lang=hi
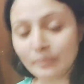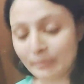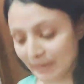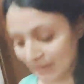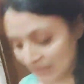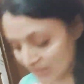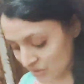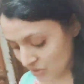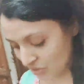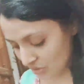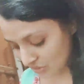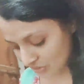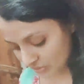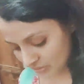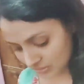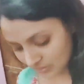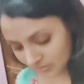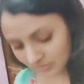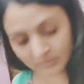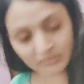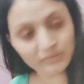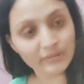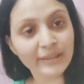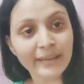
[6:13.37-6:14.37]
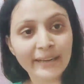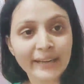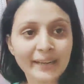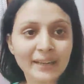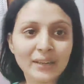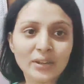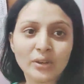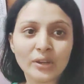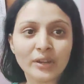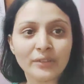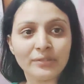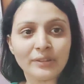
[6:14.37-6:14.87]
मैं जो हूँ रेडी
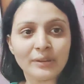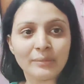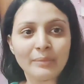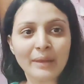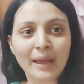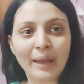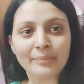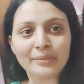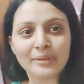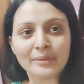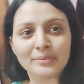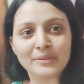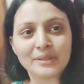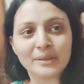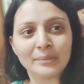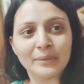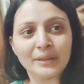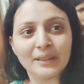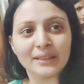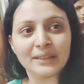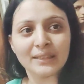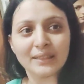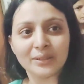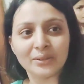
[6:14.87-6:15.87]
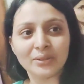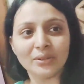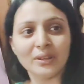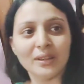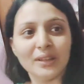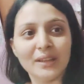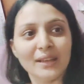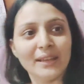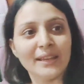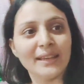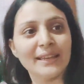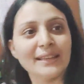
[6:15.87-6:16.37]
होके फिर मैं आप सबसे मिलती हूँ
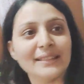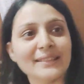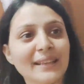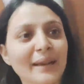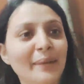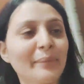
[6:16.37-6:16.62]
इसका